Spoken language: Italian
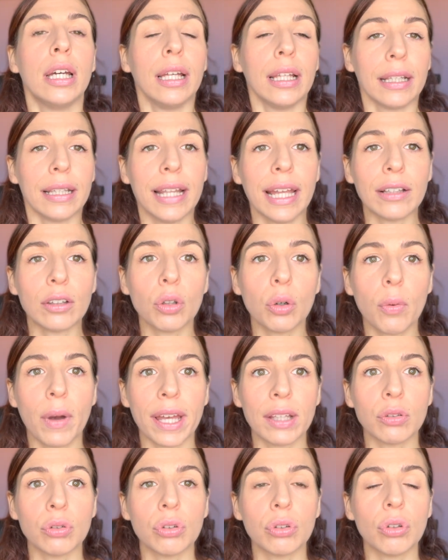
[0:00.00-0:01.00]
detto
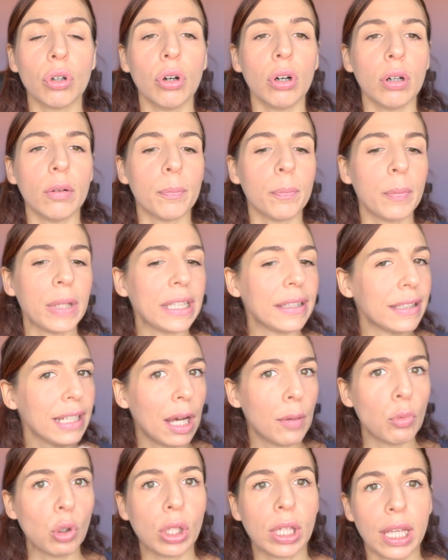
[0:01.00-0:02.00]
questo,
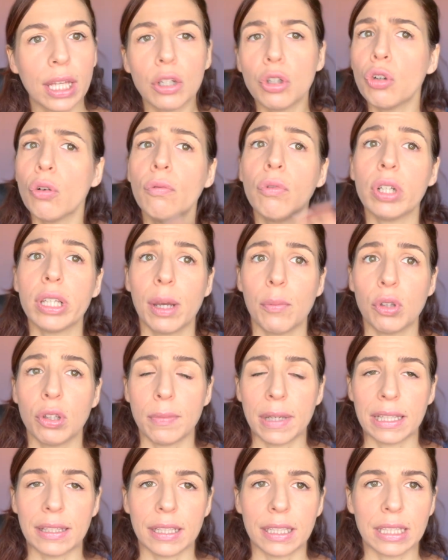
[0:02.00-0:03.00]
mettiamo che non vogliamo
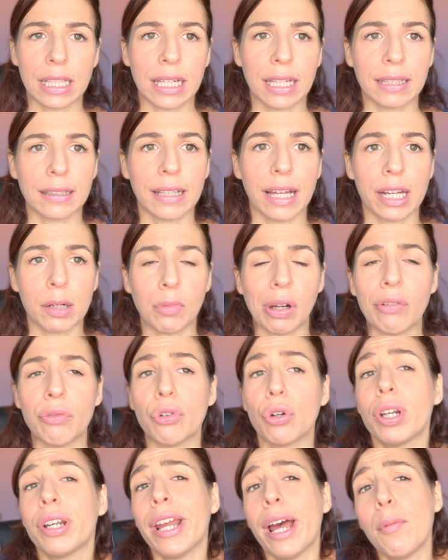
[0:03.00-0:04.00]
smettere di allattare, ma
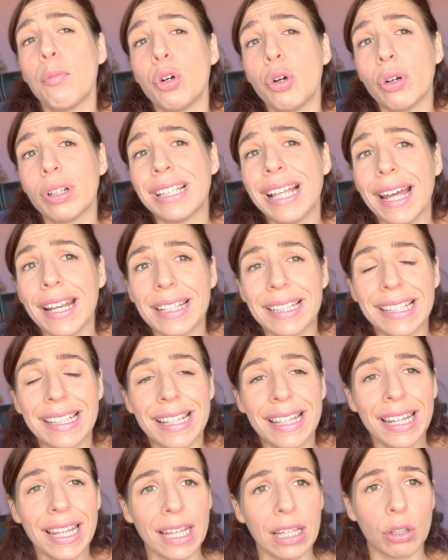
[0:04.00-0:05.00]
vogliamo dare
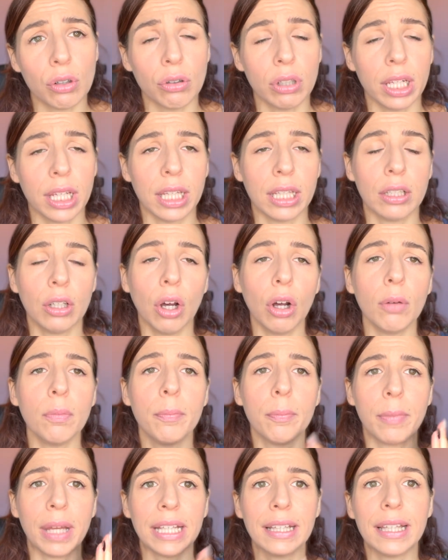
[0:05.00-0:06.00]
delle regole, no?
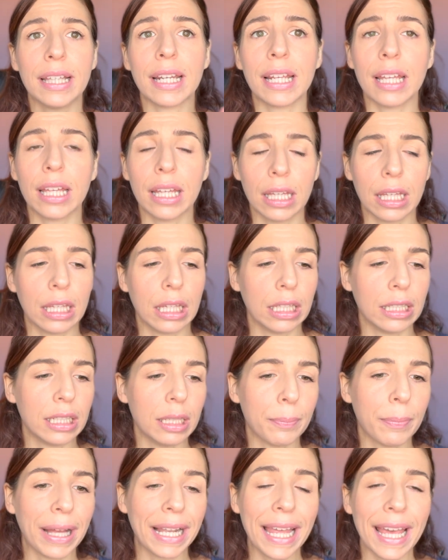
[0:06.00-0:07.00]
Mettere eh,
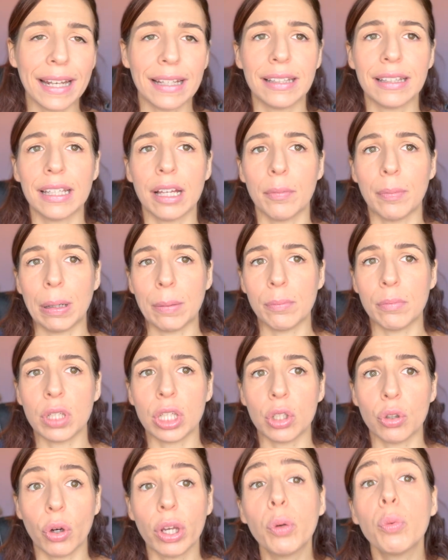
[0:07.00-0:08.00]
dei paletti al
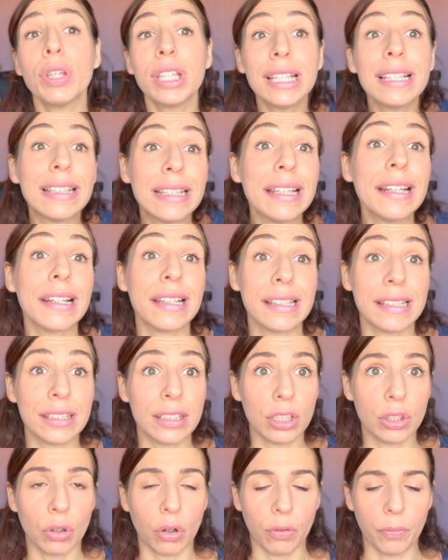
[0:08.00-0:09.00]
bambino e quindi dirgli
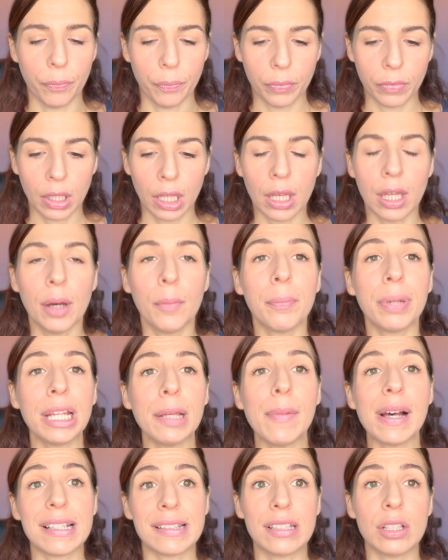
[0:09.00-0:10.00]
di no.
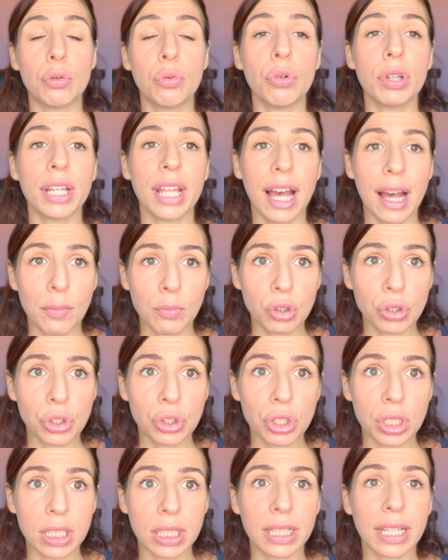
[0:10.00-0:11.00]
Prima
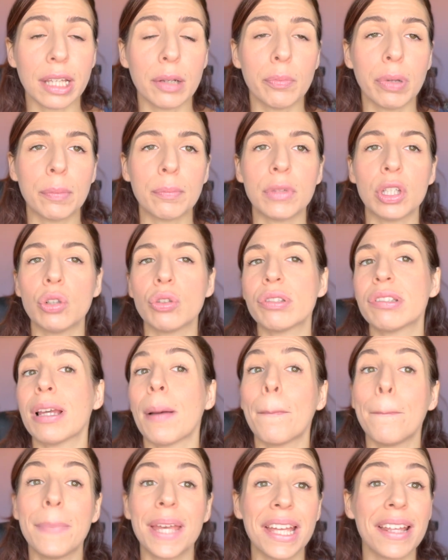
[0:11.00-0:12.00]
assicuriamoci che il bambino sia
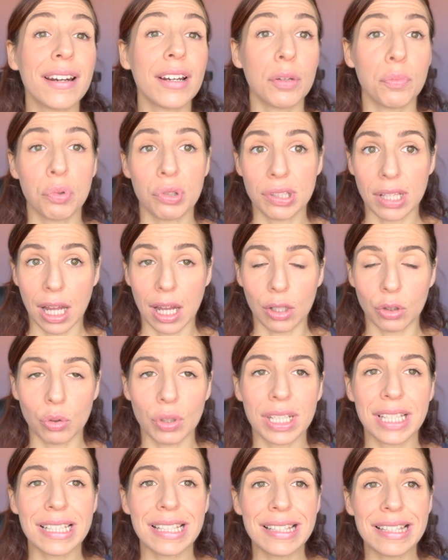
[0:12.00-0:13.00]
ben riposato e
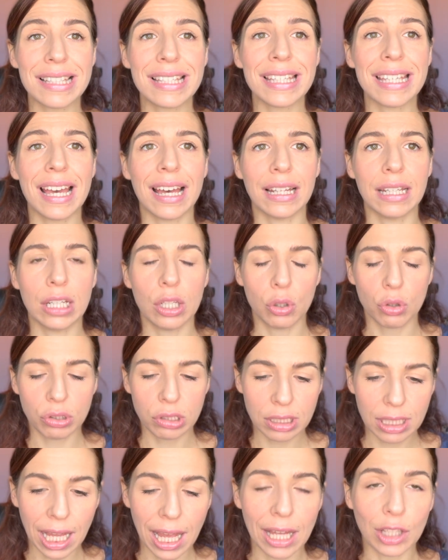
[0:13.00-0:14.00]
che sia nello
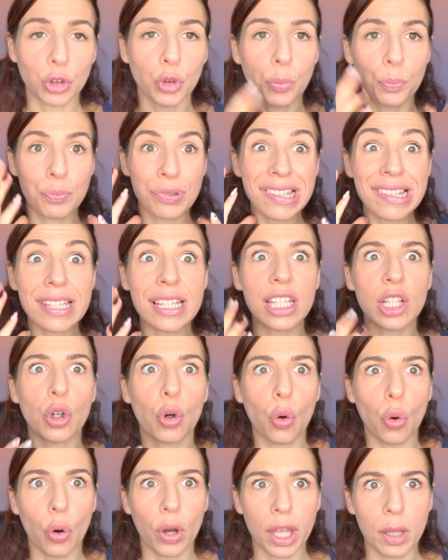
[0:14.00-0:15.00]
stato
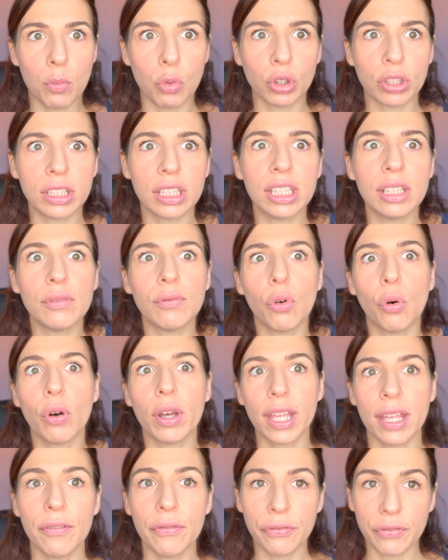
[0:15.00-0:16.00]
psico, emotivo
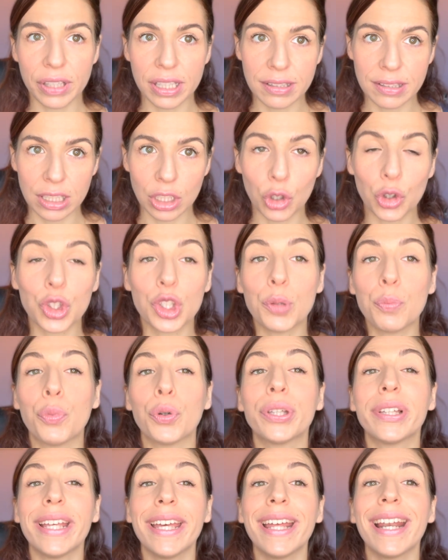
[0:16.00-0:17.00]
e fisico di
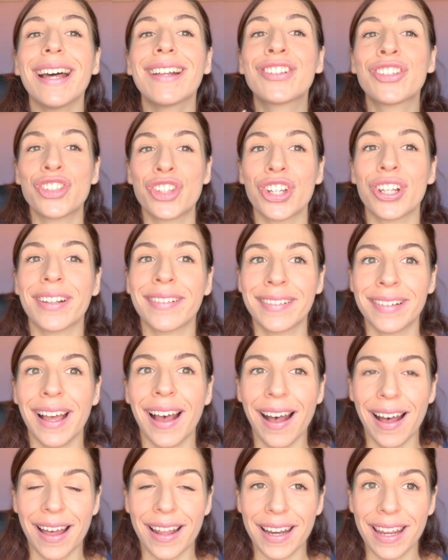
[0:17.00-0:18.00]
poter
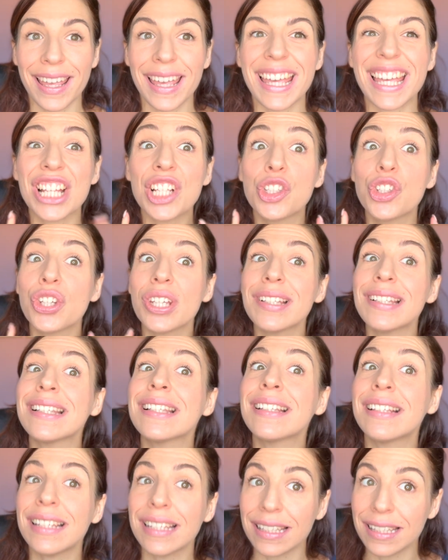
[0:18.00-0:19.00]
accettare e
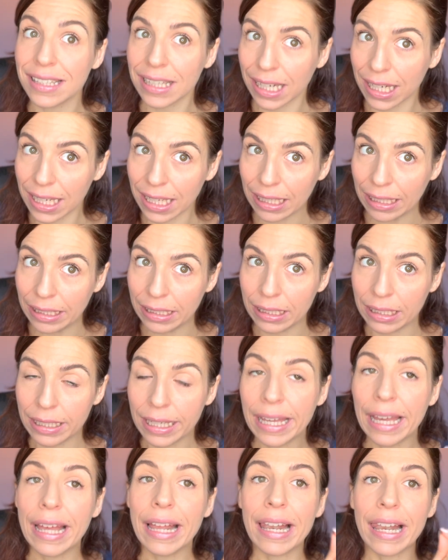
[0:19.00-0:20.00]
gestire
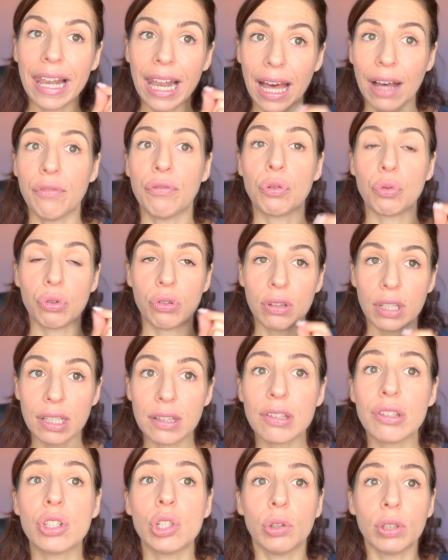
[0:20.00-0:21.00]
la
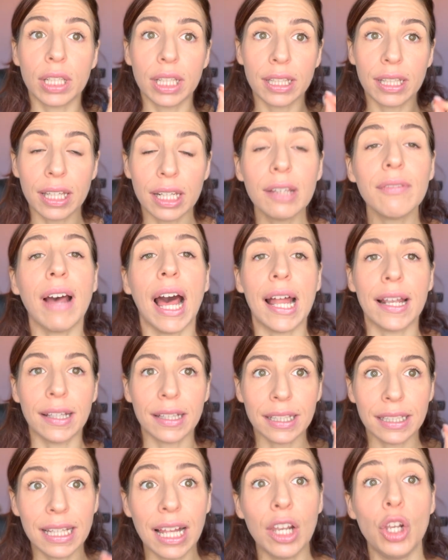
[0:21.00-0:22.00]
frustrazione
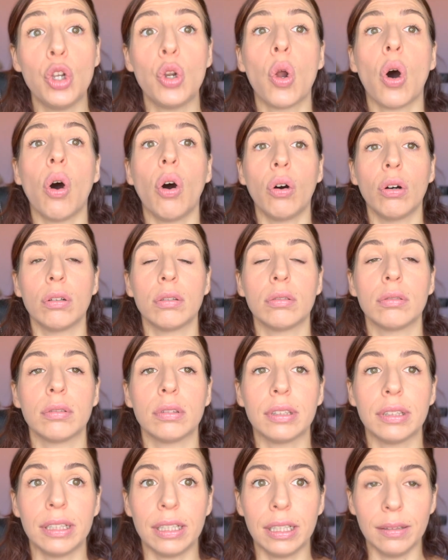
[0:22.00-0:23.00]
derivante dal no
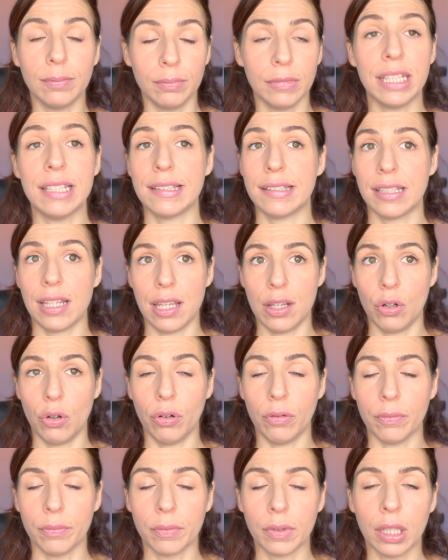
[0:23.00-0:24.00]
del
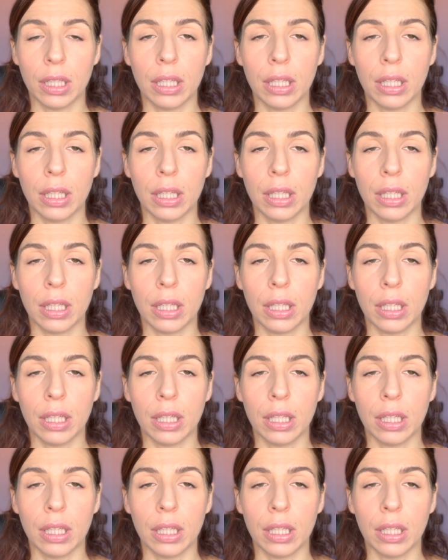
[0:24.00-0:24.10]
seno.